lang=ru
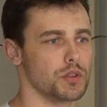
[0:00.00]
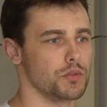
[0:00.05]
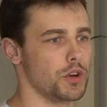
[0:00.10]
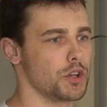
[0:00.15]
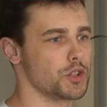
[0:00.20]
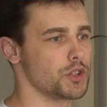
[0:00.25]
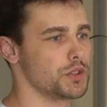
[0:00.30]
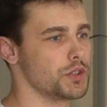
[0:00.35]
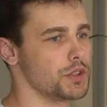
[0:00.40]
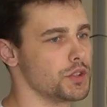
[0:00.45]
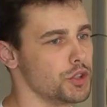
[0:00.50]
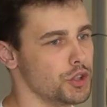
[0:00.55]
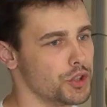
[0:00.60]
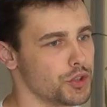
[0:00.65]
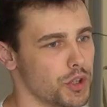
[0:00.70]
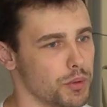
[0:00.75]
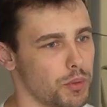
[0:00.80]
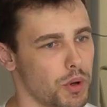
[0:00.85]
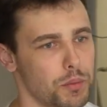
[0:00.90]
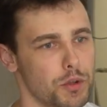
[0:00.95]
э, важный
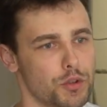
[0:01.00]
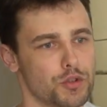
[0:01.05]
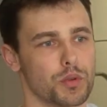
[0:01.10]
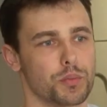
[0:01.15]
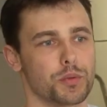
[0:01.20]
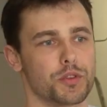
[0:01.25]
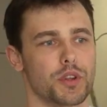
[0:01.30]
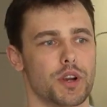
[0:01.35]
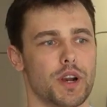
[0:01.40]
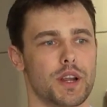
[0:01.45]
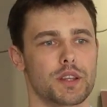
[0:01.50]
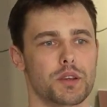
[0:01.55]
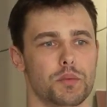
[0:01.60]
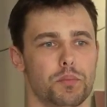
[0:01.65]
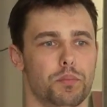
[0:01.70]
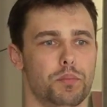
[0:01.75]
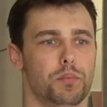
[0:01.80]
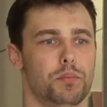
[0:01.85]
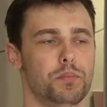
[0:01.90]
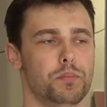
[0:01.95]
технический момент, чтобы заранее
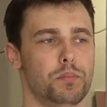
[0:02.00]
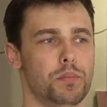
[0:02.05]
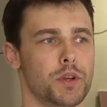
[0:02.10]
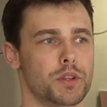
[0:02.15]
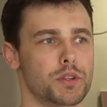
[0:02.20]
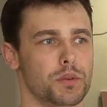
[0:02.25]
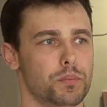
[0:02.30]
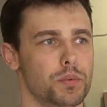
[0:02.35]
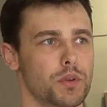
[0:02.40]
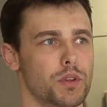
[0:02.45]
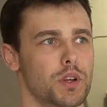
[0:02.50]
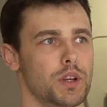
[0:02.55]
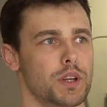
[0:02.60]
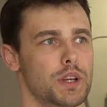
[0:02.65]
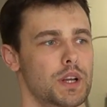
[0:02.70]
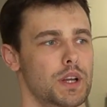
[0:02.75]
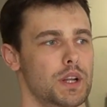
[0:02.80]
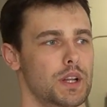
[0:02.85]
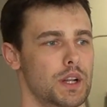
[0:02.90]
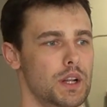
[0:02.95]
это
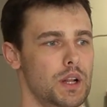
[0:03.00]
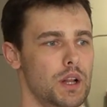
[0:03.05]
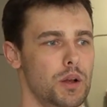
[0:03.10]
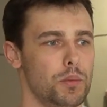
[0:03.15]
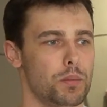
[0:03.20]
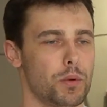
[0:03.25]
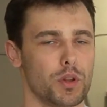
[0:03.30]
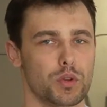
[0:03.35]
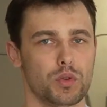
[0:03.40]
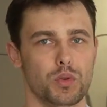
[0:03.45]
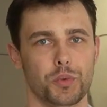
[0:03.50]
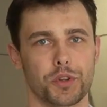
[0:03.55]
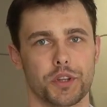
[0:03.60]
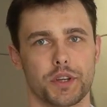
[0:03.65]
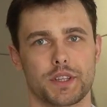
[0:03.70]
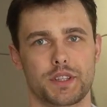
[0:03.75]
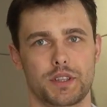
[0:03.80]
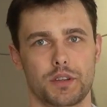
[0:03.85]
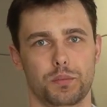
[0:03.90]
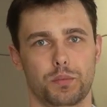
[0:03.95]
было
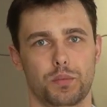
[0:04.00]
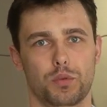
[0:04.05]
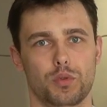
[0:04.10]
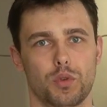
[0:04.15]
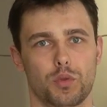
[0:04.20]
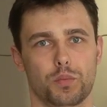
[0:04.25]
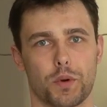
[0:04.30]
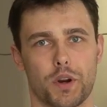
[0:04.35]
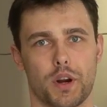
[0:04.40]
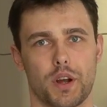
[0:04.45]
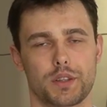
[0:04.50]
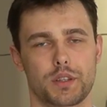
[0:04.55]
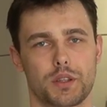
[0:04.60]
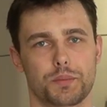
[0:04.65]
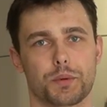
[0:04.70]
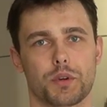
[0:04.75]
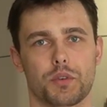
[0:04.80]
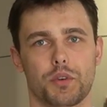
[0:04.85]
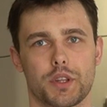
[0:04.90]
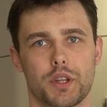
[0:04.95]
продумано, где будут
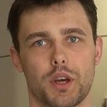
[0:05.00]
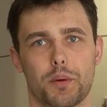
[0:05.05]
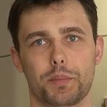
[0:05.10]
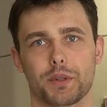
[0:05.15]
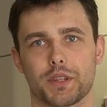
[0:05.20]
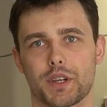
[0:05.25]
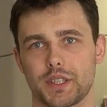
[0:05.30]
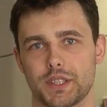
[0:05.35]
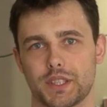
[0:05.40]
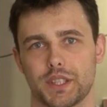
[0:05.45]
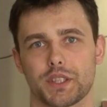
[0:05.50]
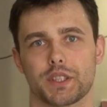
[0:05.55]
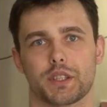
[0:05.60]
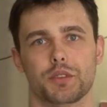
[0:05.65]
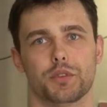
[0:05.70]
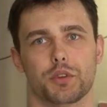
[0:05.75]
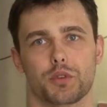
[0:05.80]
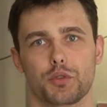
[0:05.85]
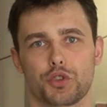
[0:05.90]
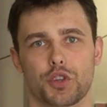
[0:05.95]
проходить провода под
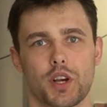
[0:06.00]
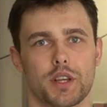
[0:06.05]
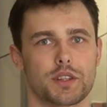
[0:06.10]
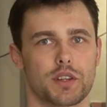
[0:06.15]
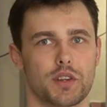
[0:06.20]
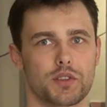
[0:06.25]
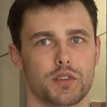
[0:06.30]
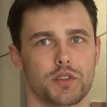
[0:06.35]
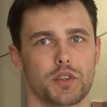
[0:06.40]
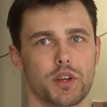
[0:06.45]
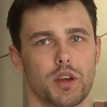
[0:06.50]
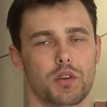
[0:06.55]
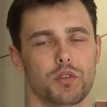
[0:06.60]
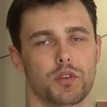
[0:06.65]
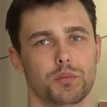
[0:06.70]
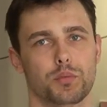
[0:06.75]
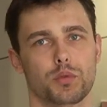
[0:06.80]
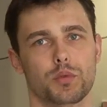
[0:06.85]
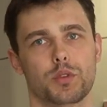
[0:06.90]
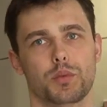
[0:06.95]
розетки, выключатели, если
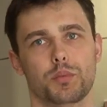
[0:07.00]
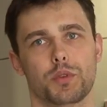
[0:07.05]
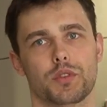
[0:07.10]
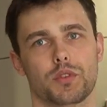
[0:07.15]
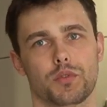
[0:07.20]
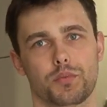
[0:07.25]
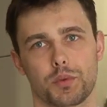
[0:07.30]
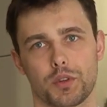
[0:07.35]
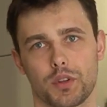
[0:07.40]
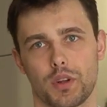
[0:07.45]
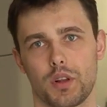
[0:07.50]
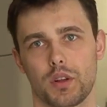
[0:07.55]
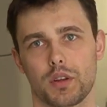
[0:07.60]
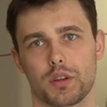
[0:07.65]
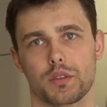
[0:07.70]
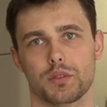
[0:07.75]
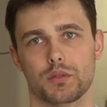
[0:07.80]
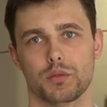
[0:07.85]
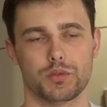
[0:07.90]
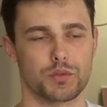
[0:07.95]
таковые будут иметься в пеналах.
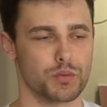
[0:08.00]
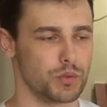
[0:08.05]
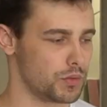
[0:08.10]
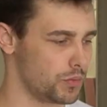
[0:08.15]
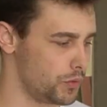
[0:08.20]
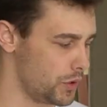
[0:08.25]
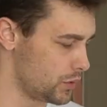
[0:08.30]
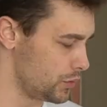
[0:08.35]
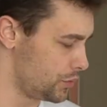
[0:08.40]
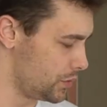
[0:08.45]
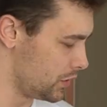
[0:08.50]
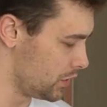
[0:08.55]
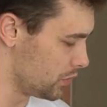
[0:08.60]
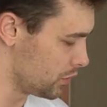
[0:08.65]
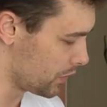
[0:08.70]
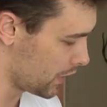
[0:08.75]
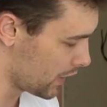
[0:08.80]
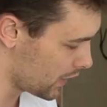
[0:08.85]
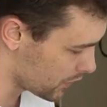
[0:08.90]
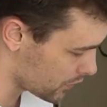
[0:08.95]
То есть вот в эту
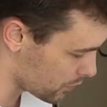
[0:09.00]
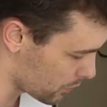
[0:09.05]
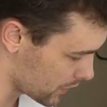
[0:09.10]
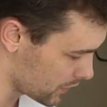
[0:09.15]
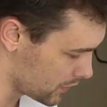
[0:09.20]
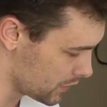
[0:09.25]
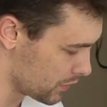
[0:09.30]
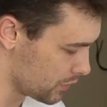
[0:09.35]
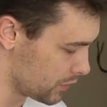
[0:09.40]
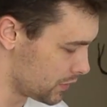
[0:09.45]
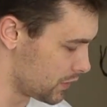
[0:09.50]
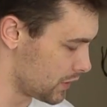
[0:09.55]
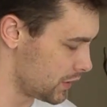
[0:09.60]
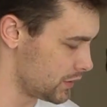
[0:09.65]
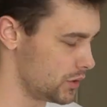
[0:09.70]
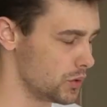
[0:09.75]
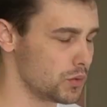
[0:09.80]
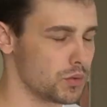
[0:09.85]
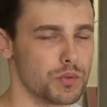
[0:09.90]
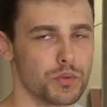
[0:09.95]
стену реально смонтируйте
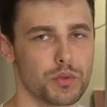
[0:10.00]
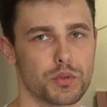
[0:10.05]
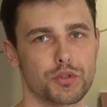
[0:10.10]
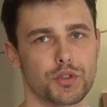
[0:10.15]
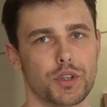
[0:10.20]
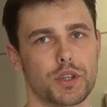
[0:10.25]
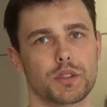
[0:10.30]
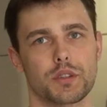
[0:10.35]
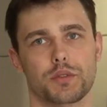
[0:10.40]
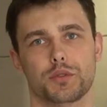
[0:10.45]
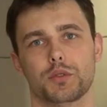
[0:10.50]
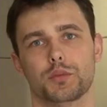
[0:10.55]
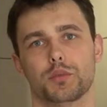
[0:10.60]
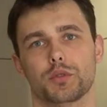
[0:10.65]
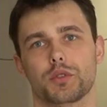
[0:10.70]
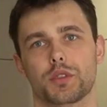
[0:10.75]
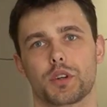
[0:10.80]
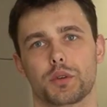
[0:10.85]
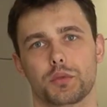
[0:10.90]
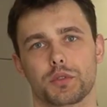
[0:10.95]
розетку и выключатель, и все
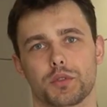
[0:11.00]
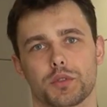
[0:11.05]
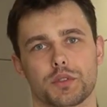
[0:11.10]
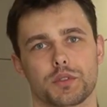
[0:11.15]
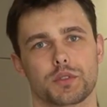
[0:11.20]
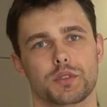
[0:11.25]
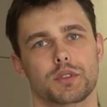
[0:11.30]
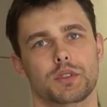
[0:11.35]
будет работать.